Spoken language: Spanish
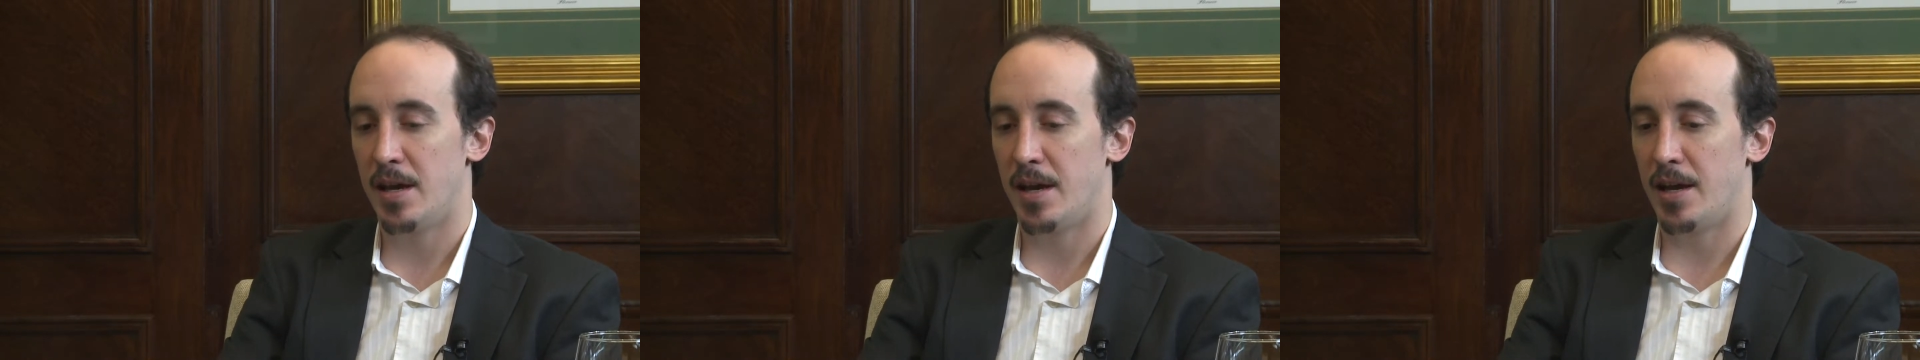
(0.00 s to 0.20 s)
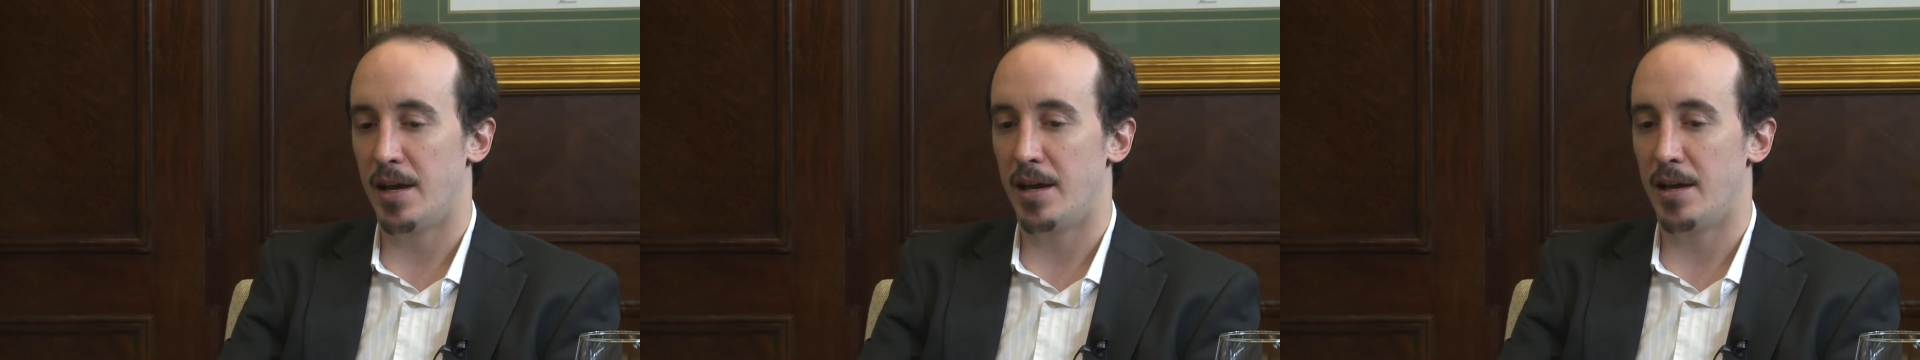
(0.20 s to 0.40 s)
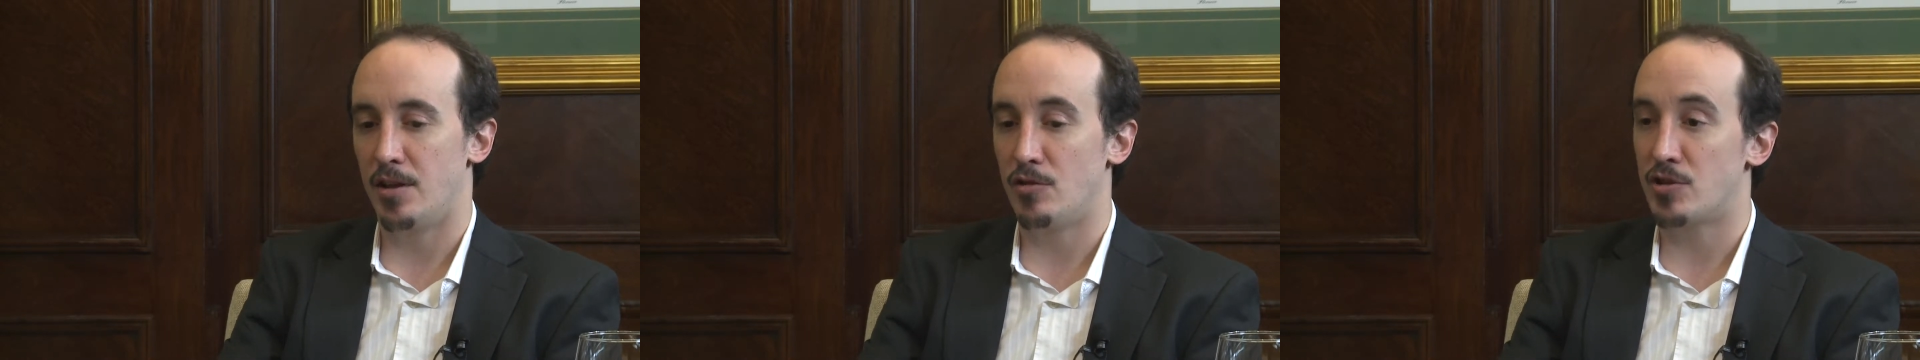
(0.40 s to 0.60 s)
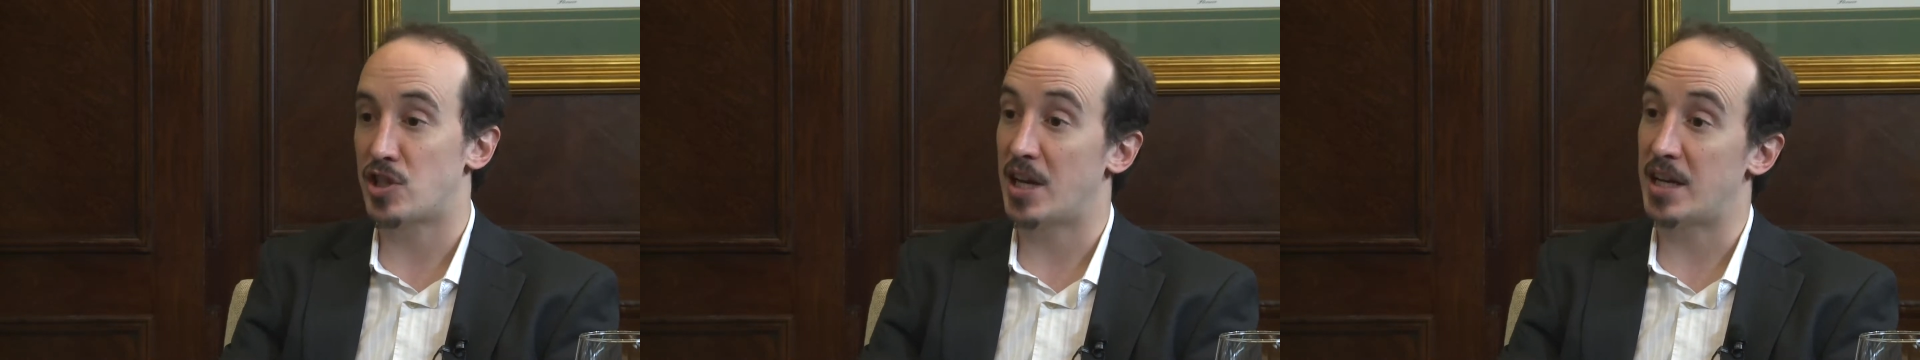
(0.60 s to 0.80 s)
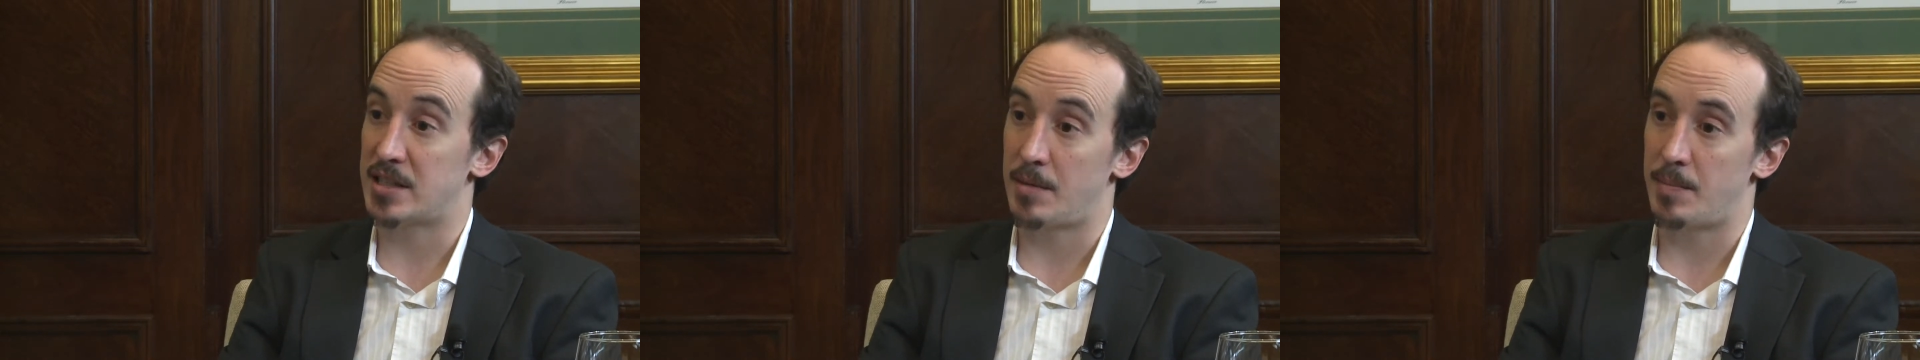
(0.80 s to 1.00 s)
eh, no
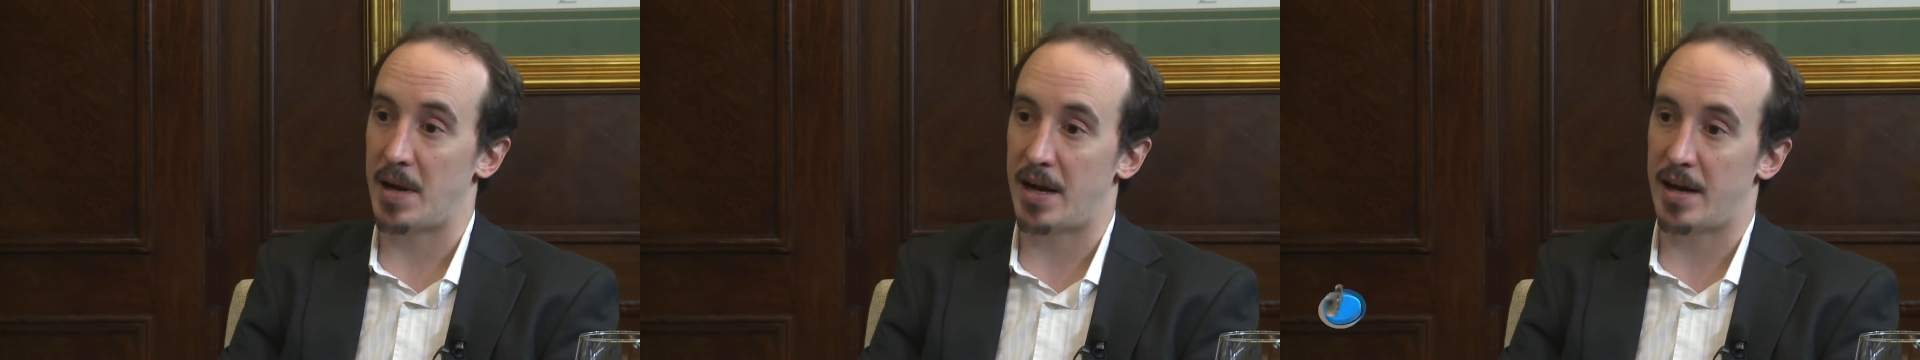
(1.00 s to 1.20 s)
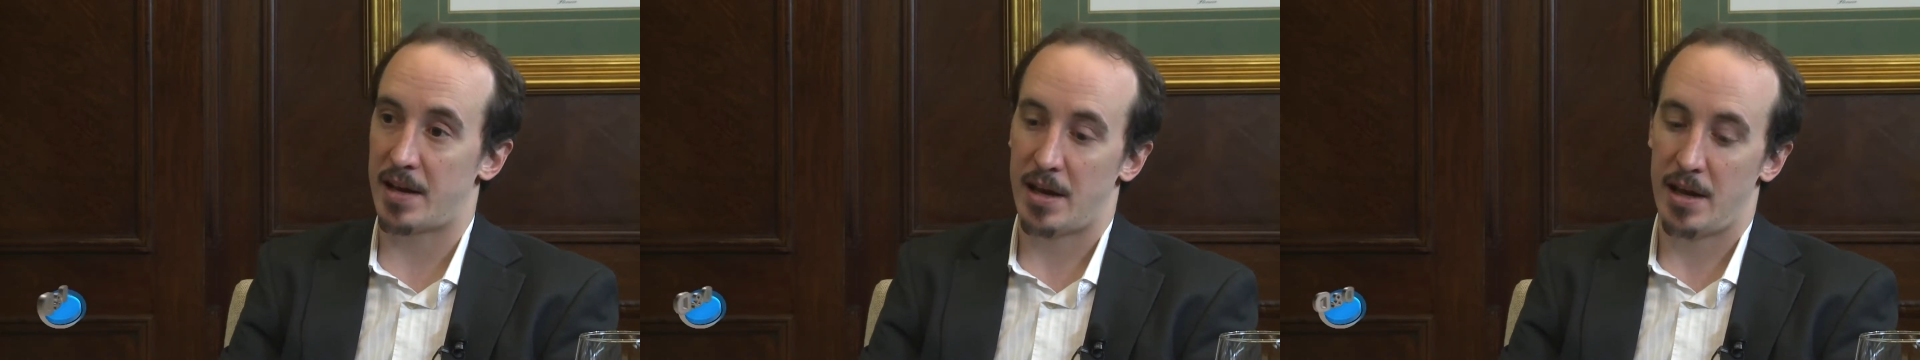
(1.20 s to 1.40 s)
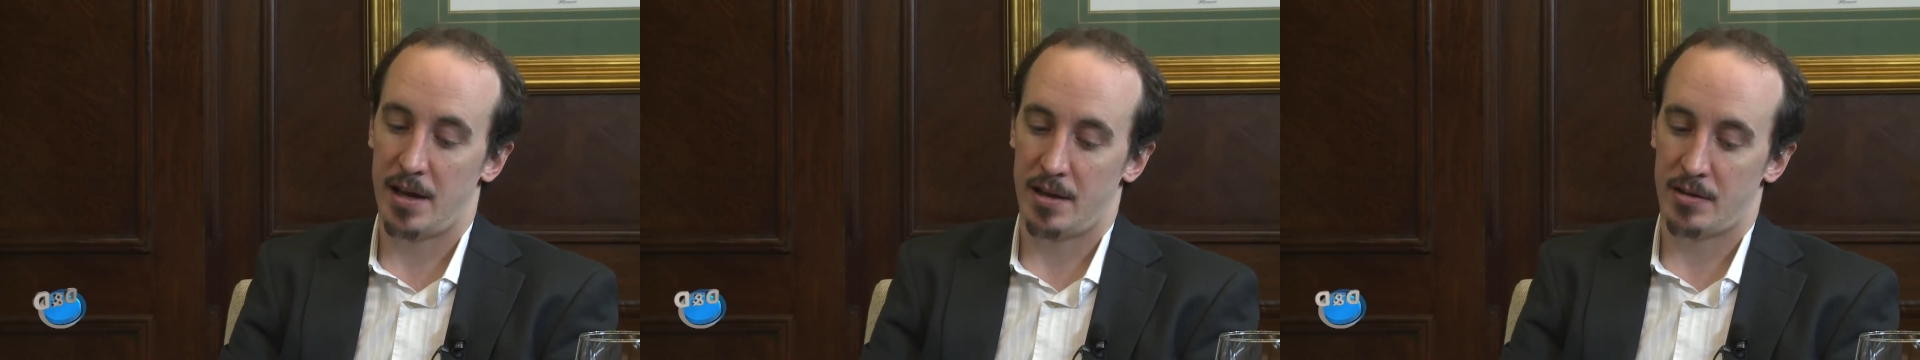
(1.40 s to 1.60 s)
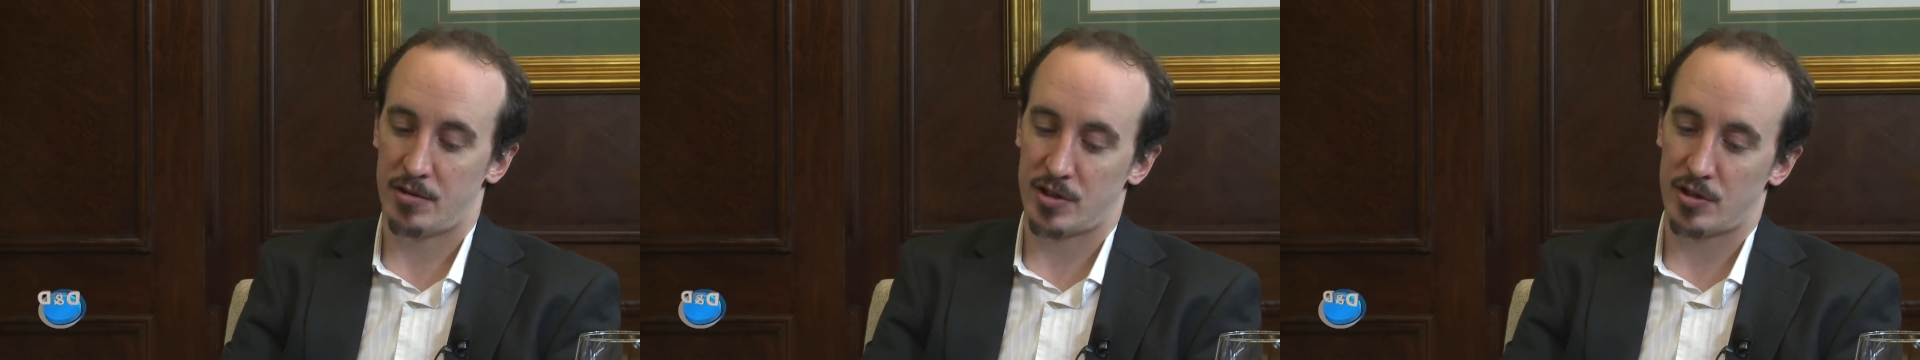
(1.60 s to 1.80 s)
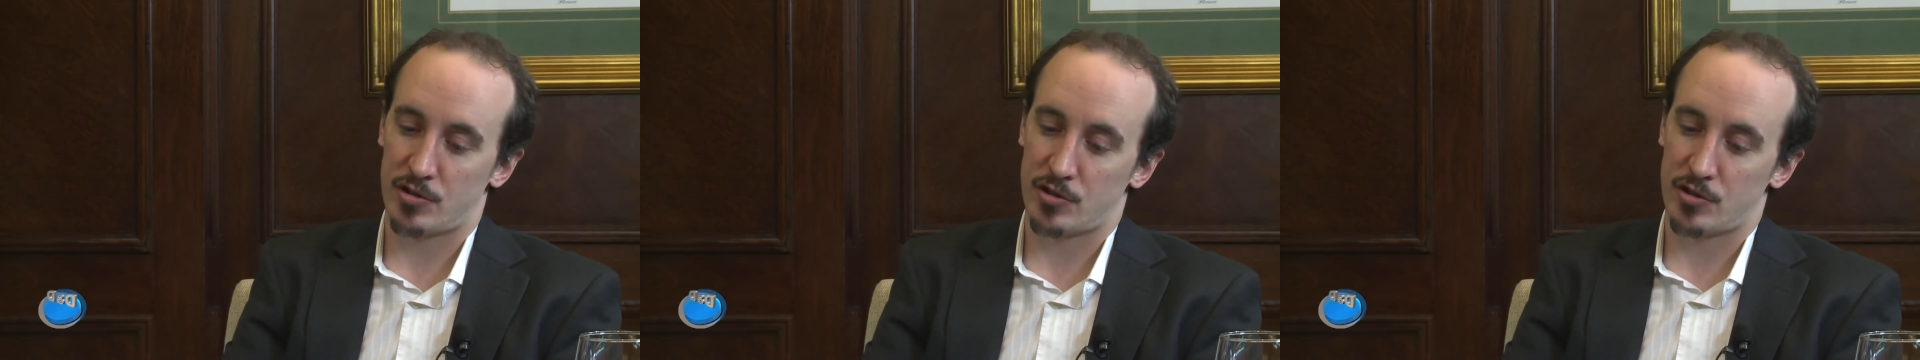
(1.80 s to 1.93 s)
llegas a pagar. Entonces